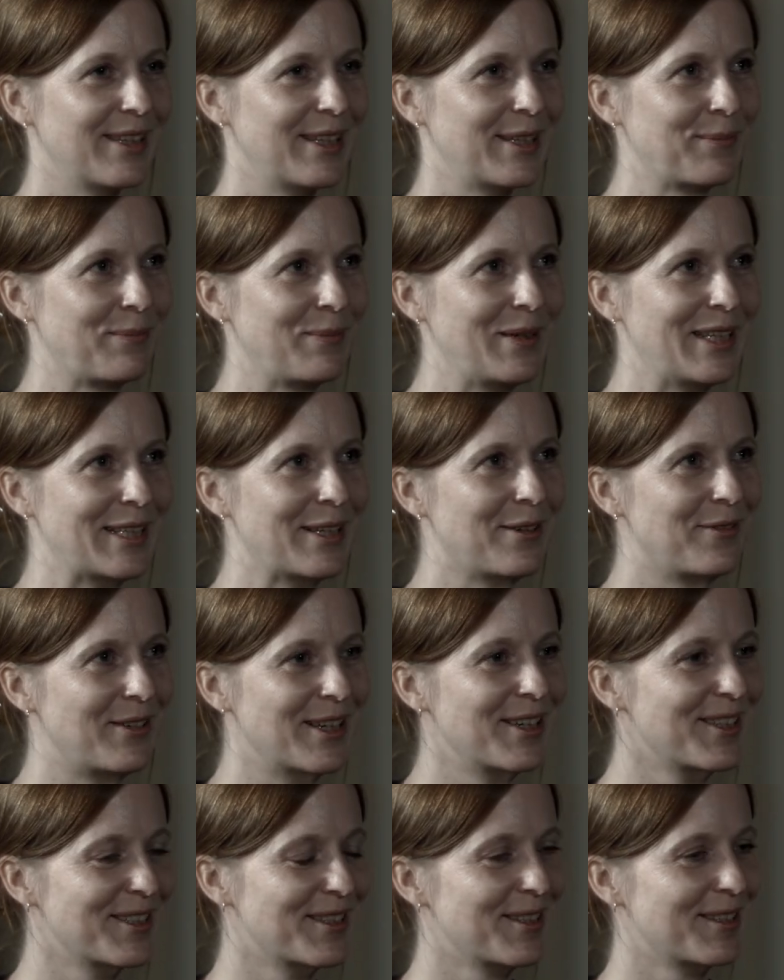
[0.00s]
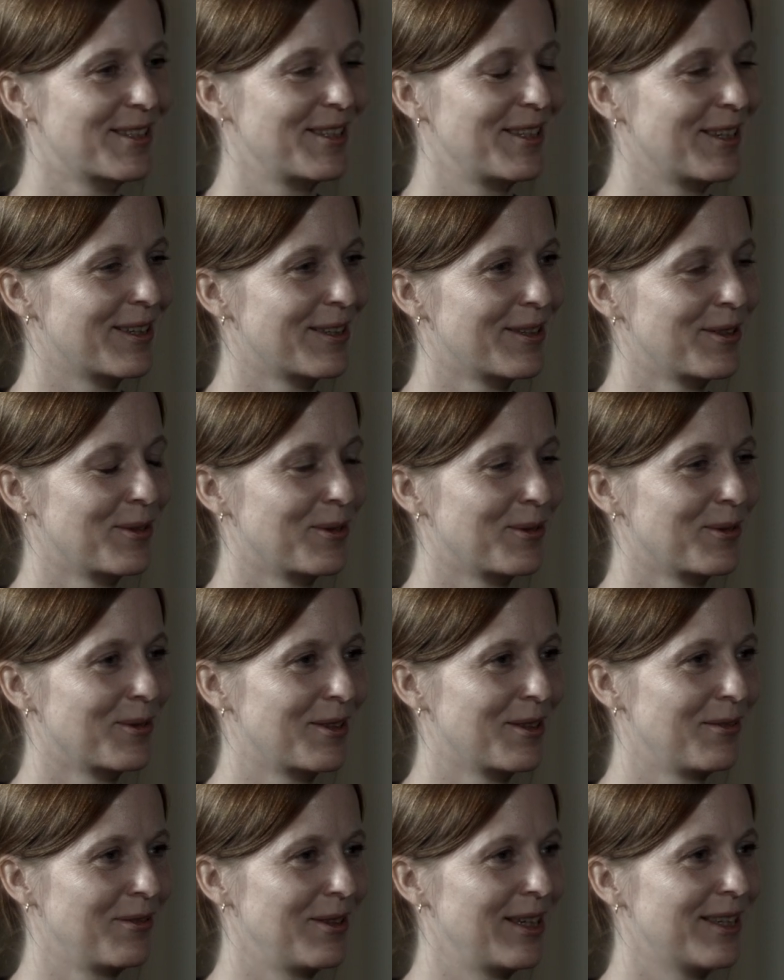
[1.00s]
Mittlerweile ist es eher ein
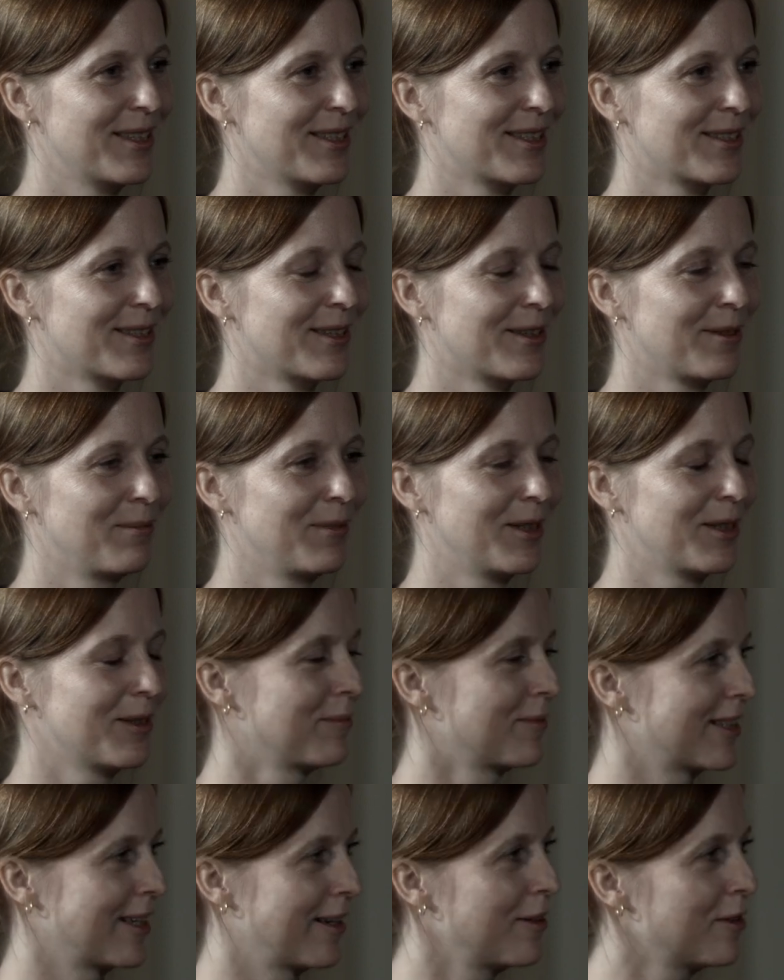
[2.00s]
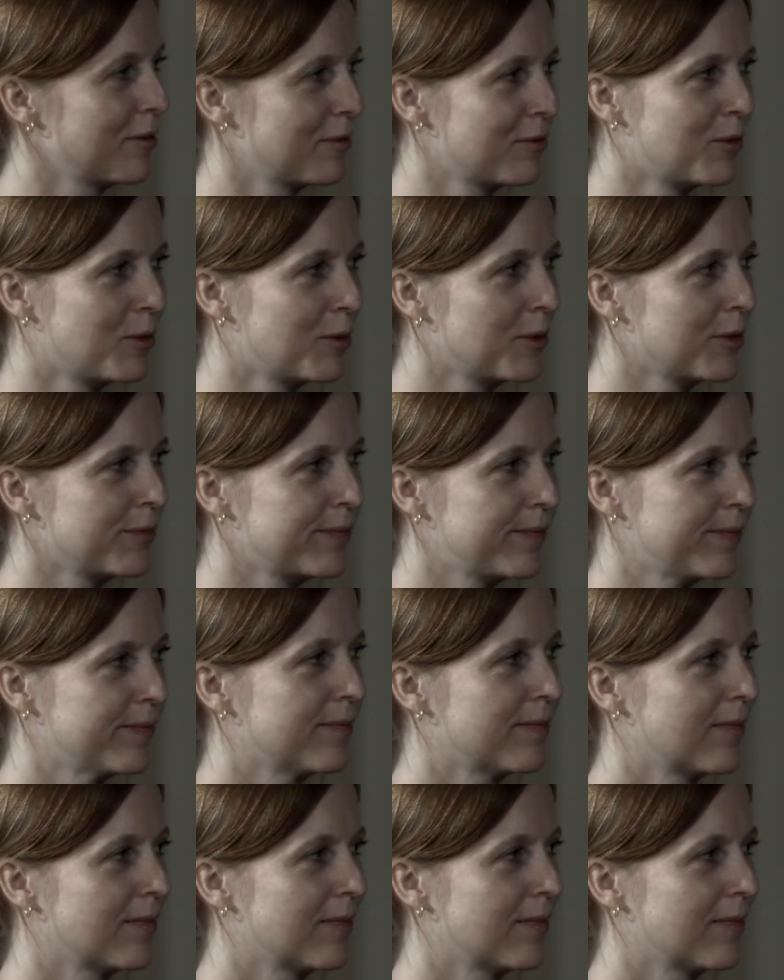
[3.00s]
Unterwegssein mit dem Telefon.